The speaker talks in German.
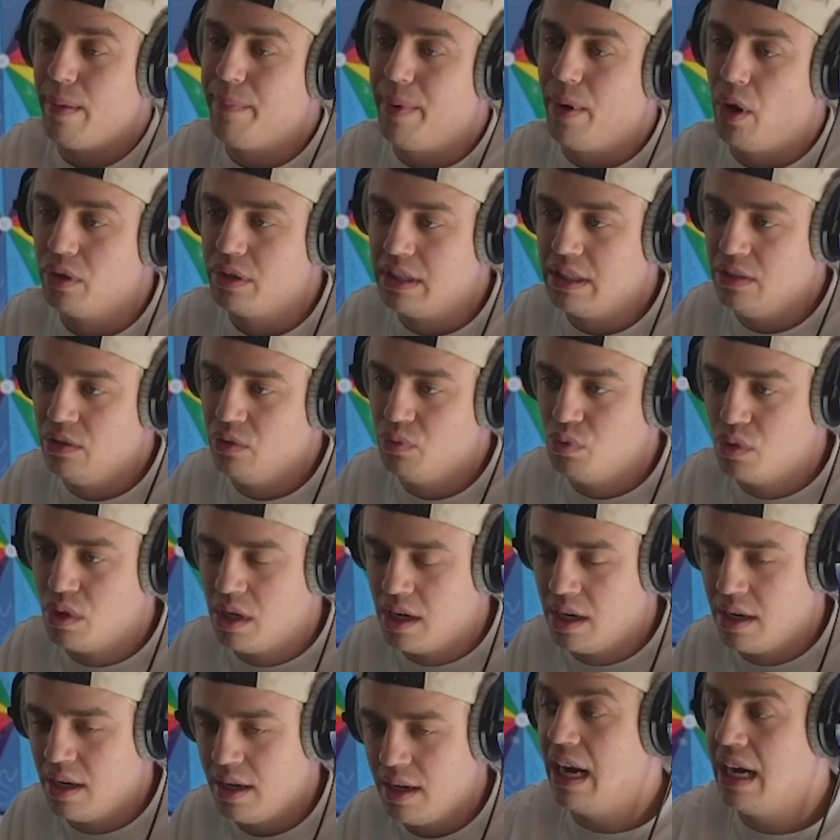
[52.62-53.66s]
braucht die
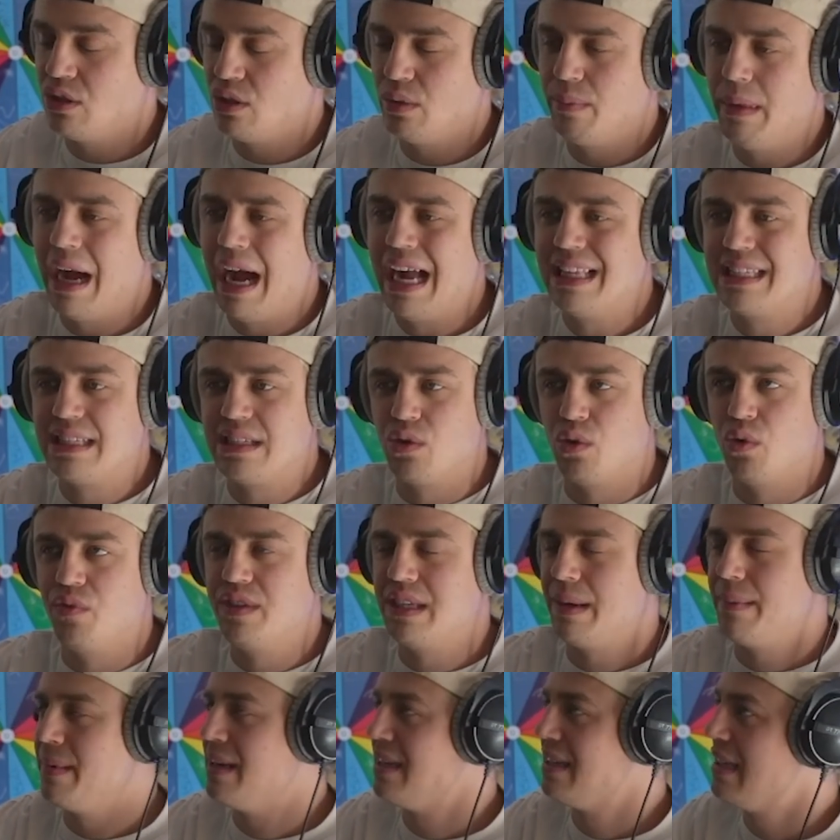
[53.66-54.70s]
nur, also als so, wie
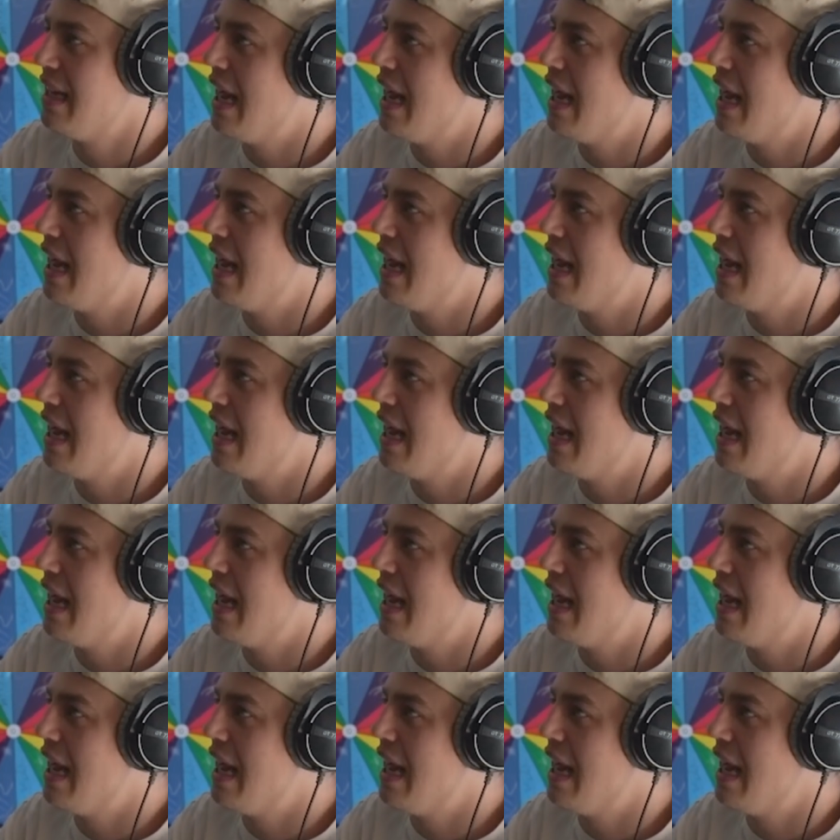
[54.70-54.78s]
sagt man das,